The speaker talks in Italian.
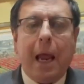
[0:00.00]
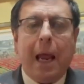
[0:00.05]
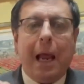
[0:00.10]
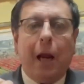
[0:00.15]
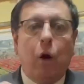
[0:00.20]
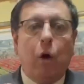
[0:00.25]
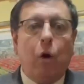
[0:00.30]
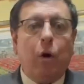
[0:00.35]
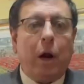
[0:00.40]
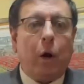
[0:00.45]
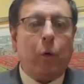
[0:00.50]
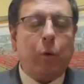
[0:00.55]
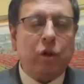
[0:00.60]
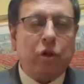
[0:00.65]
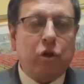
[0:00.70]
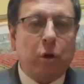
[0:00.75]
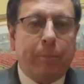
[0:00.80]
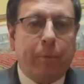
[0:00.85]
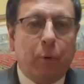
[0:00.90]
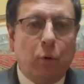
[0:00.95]
E allora a
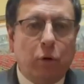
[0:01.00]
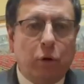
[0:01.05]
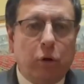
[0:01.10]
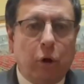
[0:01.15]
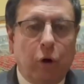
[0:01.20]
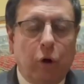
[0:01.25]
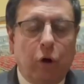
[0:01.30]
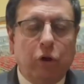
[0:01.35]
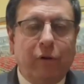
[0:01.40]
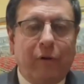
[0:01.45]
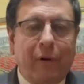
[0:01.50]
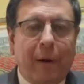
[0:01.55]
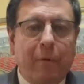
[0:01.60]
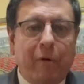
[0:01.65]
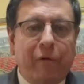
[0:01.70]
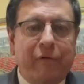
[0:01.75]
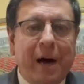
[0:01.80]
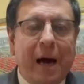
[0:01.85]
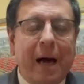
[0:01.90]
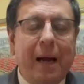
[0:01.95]
questo punto noi
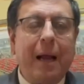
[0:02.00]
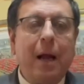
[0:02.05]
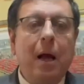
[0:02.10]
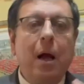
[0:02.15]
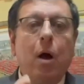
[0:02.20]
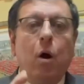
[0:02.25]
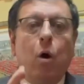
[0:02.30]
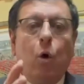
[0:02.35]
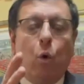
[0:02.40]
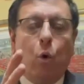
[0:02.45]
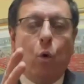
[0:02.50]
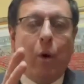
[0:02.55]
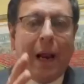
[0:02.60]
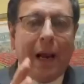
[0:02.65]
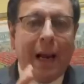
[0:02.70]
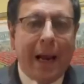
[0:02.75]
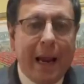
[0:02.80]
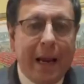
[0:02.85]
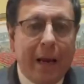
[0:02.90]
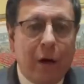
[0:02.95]
dovremo fare un
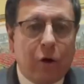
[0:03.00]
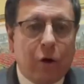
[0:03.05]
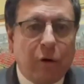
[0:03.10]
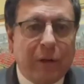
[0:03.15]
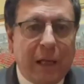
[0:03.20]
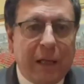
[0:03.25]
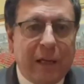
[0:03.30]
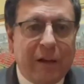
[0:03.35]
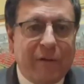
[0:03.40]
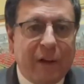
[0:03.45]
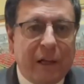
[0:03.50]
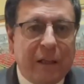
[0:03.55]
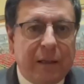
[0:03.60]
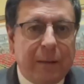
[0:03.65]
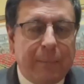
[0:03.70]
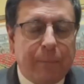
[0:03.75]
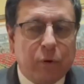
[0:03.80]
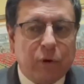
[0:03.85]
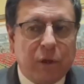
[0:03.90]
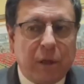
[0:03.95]
elenco degli
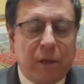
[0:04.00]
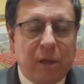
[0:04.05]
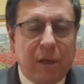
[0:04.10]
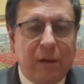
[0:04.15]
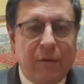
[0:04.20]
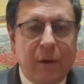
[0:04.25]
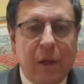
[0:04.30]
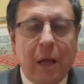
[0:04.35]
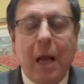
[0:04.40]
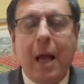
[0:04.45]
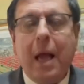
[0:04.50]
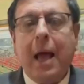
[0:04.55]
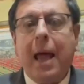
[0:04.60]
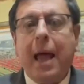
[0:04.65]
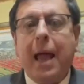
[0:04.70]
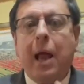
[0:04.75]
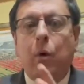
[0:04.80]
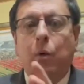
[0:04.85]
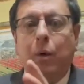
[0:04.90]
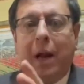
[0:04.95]
eventi positivi
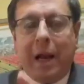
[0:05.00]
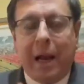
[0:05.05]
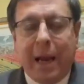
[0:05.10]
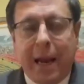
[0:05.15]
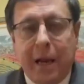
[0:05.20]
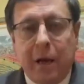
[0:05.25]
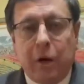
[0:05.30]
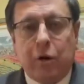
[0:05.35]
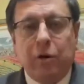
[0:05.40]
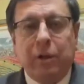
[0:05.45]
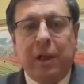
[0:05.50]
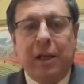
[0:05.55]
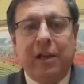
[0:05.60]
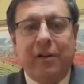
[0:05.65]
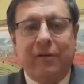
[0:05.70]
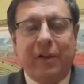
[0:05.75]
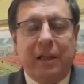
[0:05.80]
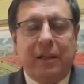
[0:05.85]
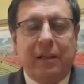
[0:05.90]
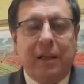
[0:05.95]
e un elenco
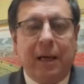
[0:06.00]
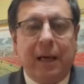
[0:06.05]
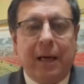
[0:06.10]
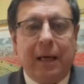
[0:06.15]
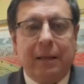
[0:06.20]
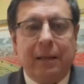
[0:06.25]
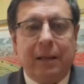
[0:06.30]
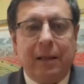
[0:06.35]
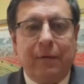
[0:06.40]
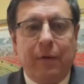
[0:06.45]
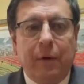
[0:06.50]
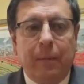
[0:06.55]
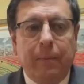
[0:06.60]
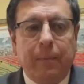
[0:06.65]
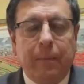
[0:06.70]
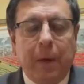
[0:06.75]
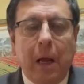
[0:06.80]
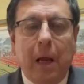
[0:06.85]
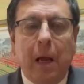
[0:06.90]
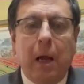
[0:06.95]
degli eventi negativi,
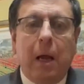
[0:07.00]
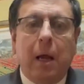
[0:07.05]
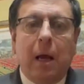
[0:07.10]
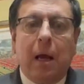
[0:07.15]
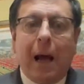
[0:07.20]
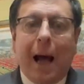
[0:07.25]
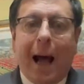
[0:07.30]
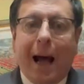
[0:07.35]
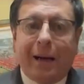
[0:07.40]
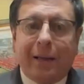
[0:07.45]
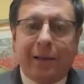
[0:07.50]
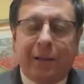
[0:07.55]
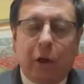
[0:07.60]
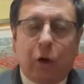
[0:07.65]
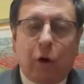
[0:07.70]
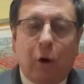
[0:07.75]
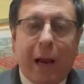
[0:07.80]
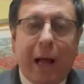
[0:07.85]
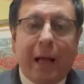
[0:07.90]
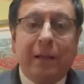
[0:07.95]

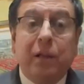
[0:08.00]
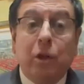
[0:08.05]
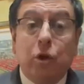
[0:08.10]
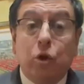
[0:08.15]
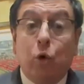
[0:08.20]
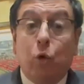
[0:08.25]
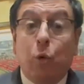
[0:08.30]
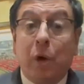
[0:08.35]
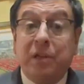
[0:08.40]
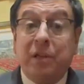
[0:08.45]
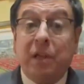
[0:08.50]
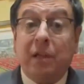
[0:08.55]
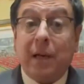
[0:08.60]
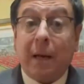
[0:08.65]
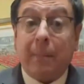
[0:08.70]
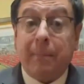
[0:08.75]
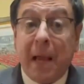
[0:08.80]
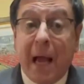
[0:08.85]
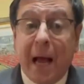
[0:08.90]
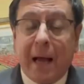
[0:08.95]
articolati su questi
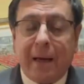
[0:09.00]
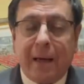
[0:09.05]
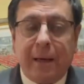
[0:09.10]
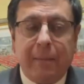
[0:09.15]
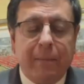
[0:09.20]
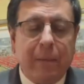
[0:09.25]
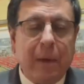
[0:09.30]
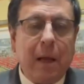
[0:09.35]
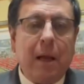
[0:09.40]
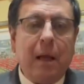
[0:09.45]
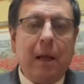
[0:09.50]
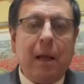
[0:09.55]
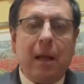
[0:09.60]
tre piani,